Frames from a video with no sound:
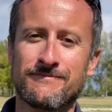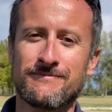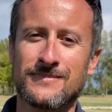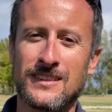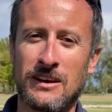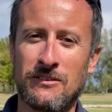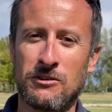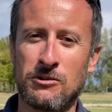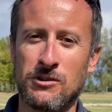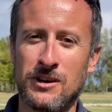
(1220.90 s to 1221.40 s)

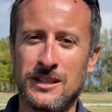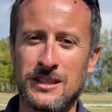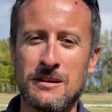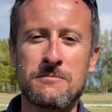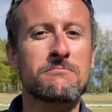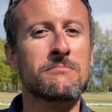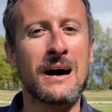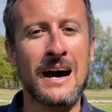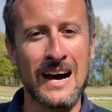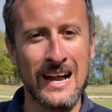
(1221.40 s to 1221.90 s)
tra virgolette
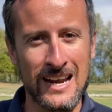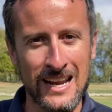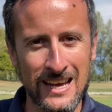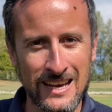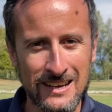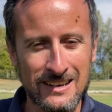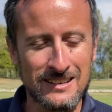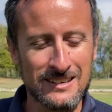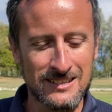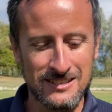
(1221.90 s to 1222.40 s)

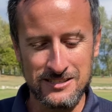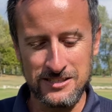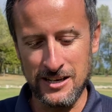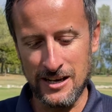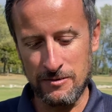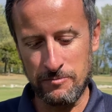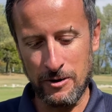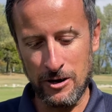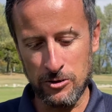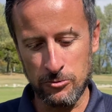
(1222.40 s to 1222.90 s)
male, sì.
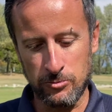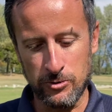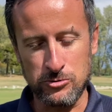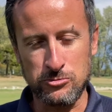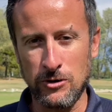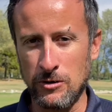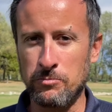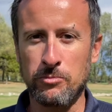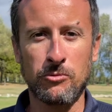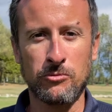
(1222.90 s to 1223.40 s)
se la prendi un po'
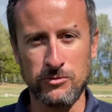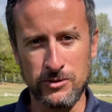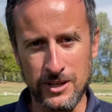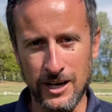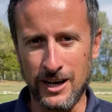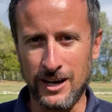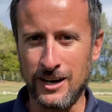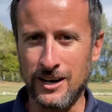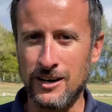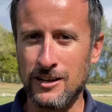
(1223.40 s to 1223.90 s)
sulla
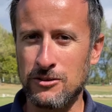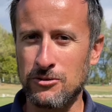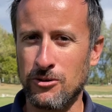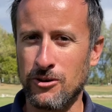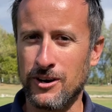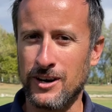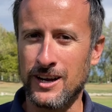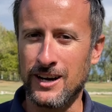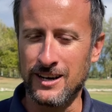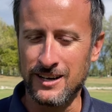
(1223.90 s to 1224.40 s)
punta
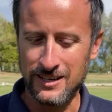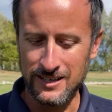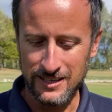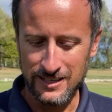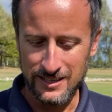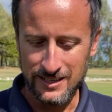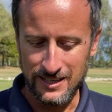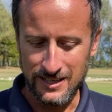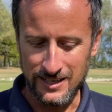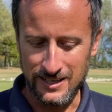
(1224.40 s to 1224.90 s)
ritorna
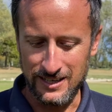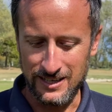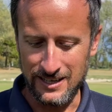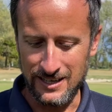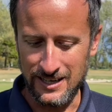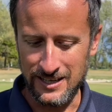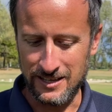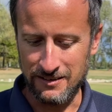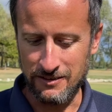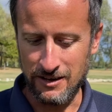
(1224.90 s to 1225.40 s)

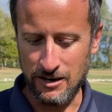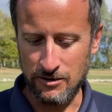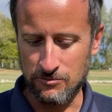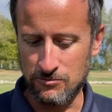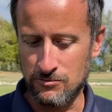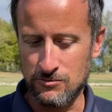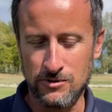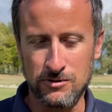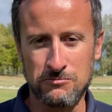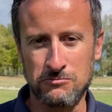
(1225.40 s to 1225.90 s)
a, ad avere
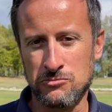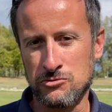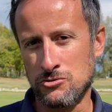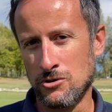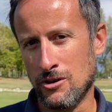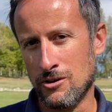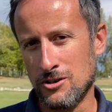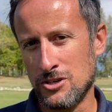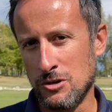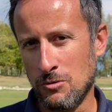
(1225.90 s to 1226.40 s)
un, un
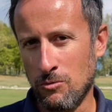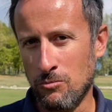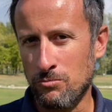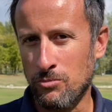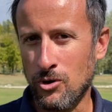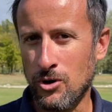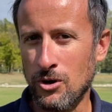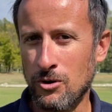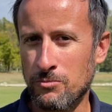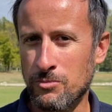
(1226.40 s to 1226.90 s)
suono diciamo, un
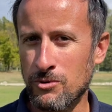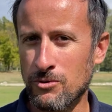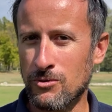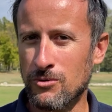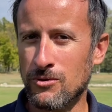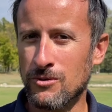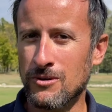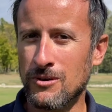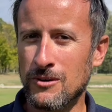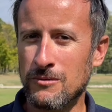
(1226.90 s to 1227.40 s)
pochino più,
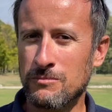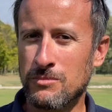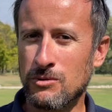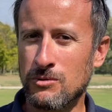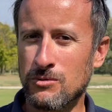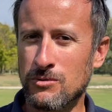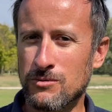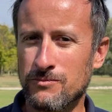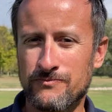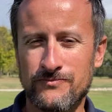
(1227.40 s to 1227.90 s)

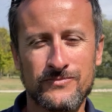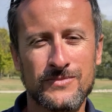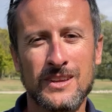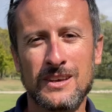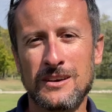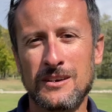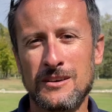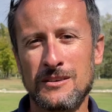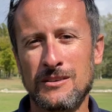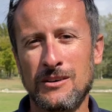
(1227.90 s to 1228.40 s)
più
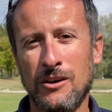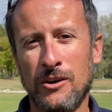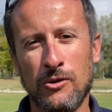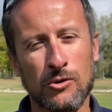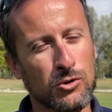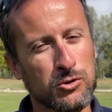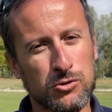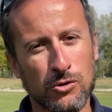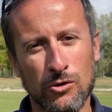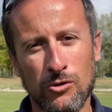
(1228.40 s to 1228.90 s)

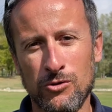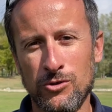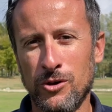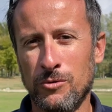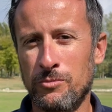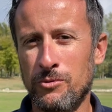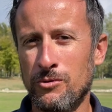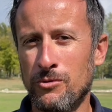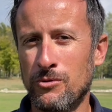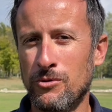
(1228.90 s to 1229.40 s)
rotondo,
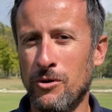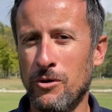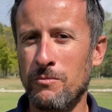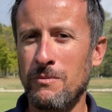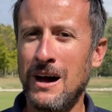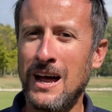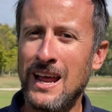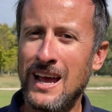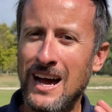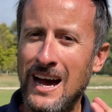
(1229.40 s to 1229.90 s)
più
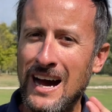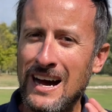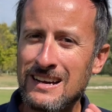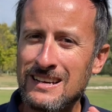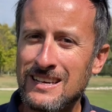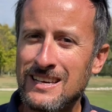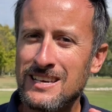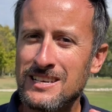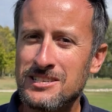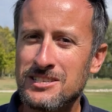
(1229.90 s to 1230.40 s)
normale,
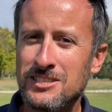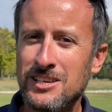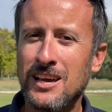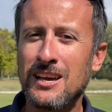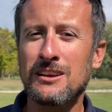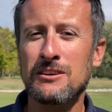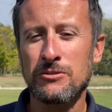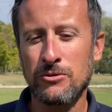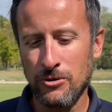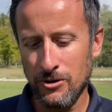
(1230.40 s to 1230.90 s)
anche
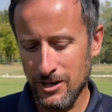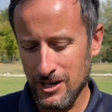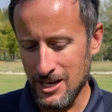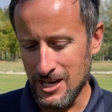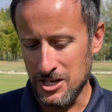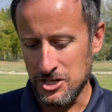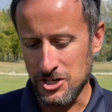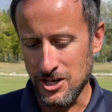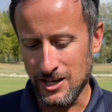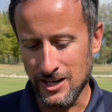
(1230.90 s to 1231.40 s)
se non
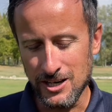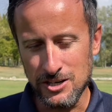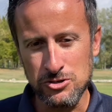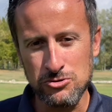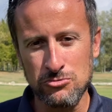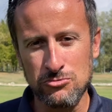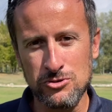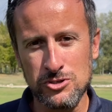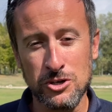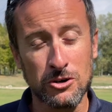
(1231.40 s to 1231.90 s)
riesce a
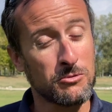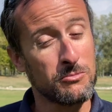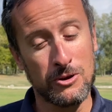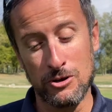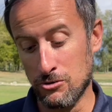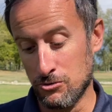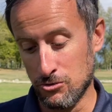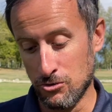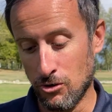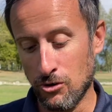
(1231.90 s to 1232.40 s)
raggiungere, o
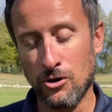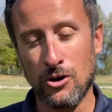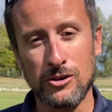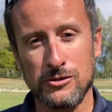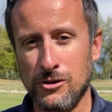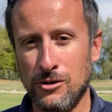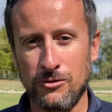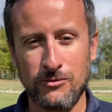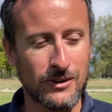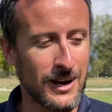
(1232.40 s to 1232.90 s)
meglio, non
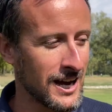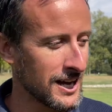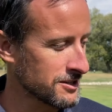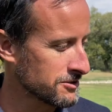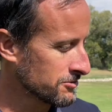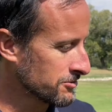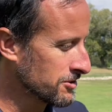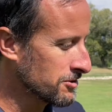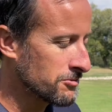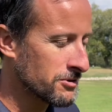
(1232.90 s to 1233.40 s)
ho
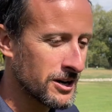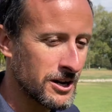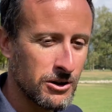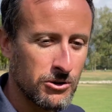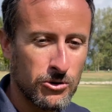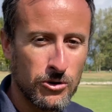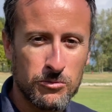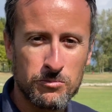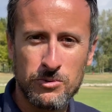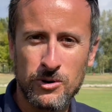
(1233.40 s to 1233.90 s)
trovato in qualche
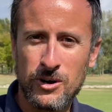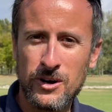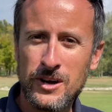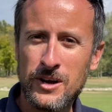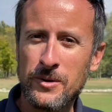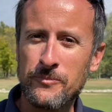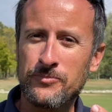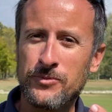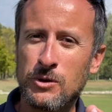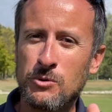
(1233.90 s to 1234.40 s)
colpo
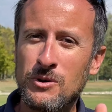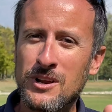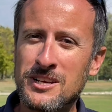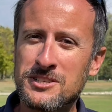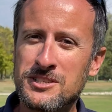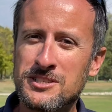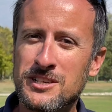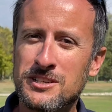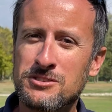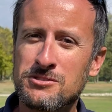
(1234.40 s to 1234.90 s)
quella
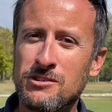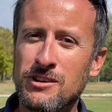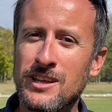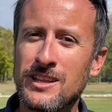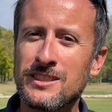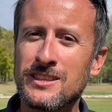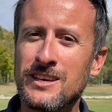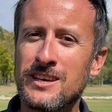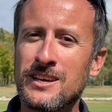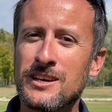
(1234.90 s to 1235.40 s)

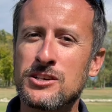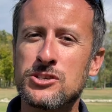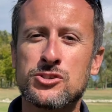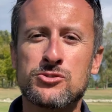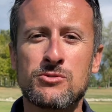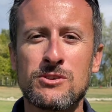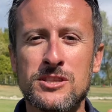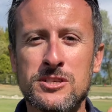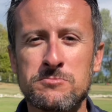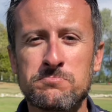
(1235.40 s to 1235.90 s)
sensazione di
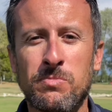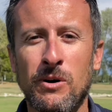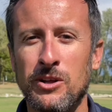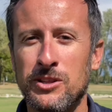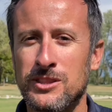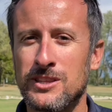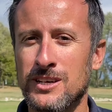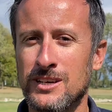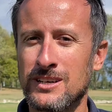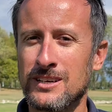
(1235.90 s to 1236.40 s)
sweet
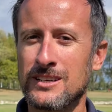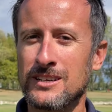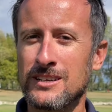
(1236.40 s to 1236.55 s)
spot